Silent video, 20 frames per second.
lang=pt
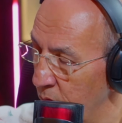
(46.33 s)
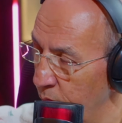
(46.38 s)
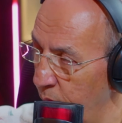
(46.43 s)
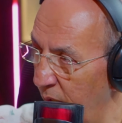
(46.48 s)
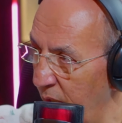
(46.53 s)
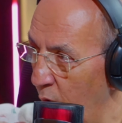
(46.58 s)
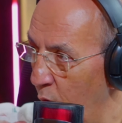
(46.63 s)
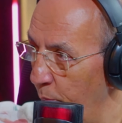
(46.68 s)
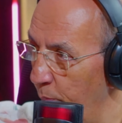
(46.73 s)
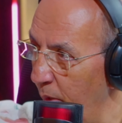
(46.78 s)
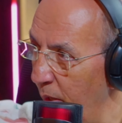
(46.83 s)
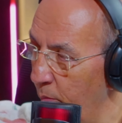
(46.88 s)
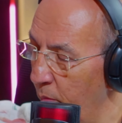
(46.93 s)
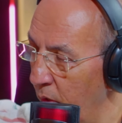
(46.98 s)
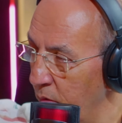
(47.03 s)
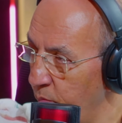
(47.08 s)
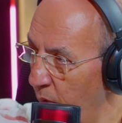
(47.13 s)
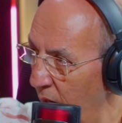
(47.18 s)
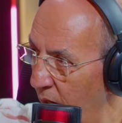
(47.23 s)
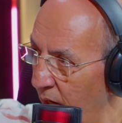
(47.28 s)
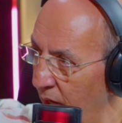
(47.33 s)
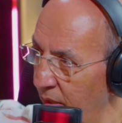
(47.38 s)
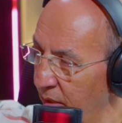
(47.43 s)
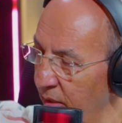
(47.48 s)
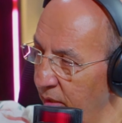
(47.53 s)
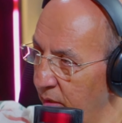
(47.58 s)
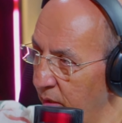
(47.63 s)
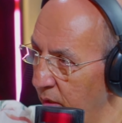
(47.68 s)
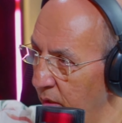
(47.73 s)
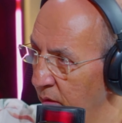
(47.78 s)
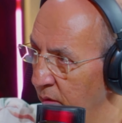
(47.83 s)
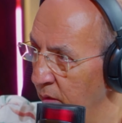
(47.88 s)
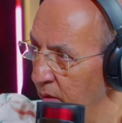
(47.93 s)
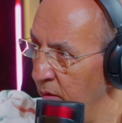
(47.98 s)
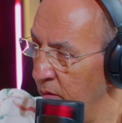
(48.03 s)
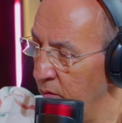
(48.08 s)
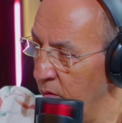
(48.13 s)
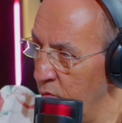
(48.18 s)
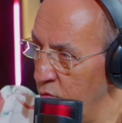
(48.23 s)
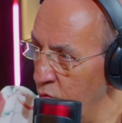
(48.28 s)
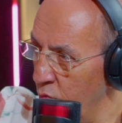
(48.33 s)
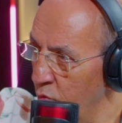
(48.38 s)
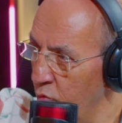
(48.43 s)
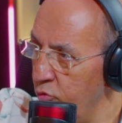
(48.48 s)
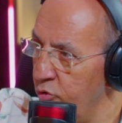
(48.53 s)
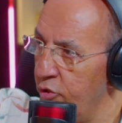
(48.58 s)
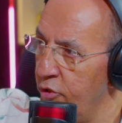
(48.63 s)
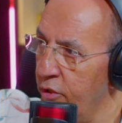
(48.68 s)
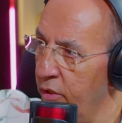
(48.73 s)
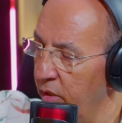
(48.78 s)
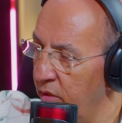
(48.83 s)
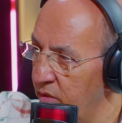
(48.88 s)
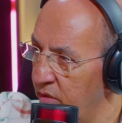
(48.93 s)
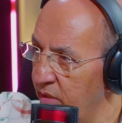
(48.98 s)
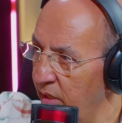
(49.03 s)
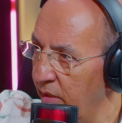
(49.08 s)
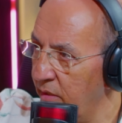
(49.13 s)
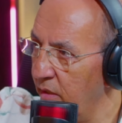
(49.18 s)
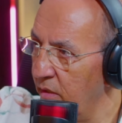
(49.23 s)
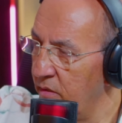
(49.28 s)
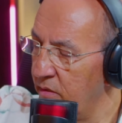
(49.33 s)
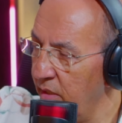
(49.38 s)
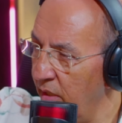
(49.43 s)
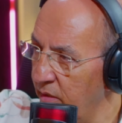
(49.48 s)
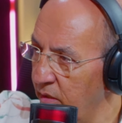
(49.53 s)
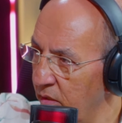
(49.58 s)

Paraupebas, Barcarena, Juruti, etc, etc,